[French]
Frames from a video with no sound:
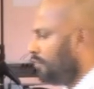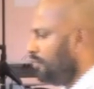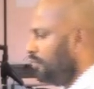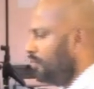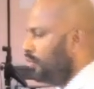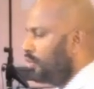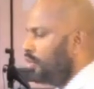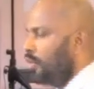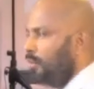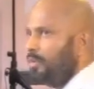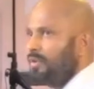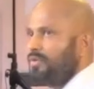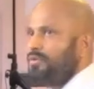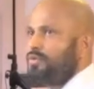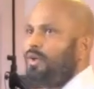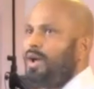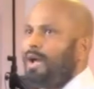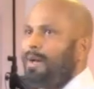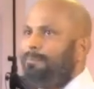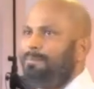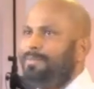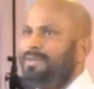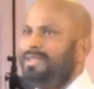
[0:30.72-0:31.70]
vous et moi,
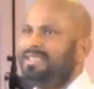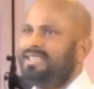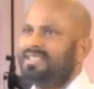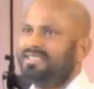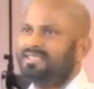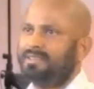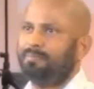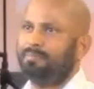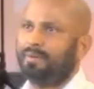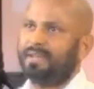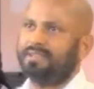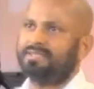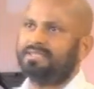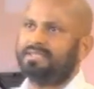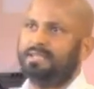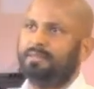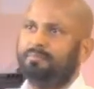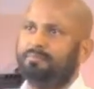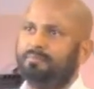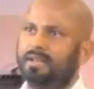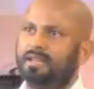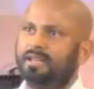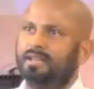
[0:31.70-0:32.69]
nous, commençons à appliquer
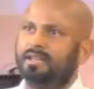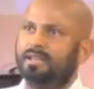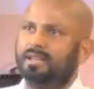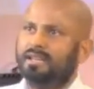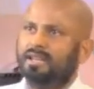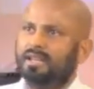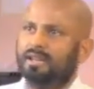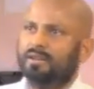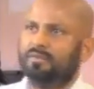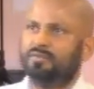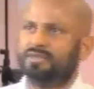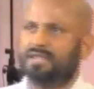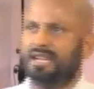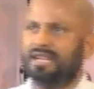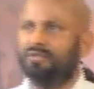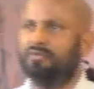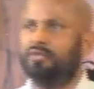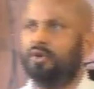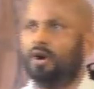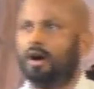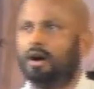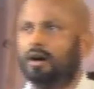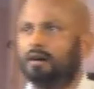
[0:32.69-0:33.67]
ces principes,
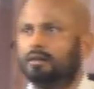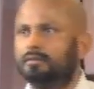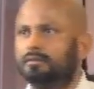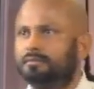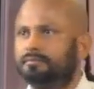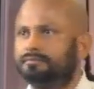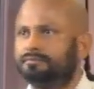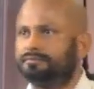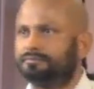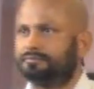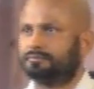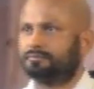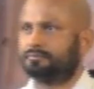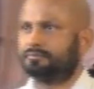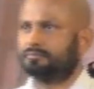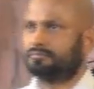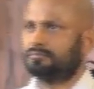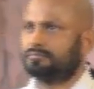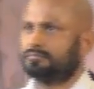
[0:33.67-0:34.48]
vous allez voir.